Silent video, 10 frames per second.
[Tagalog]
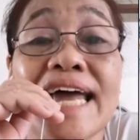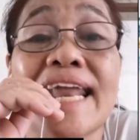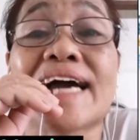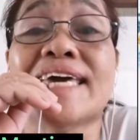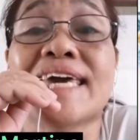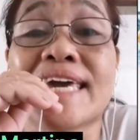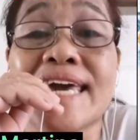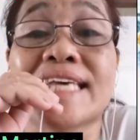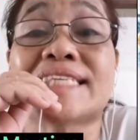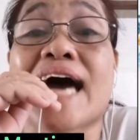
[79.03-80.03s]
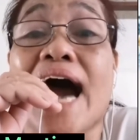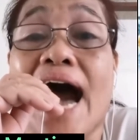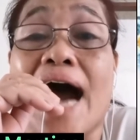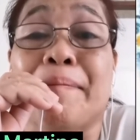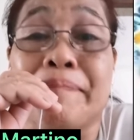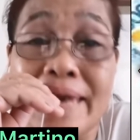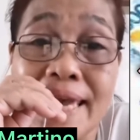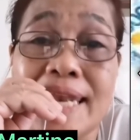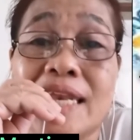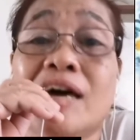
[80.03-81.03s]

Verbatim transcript: nanghingi sa amin.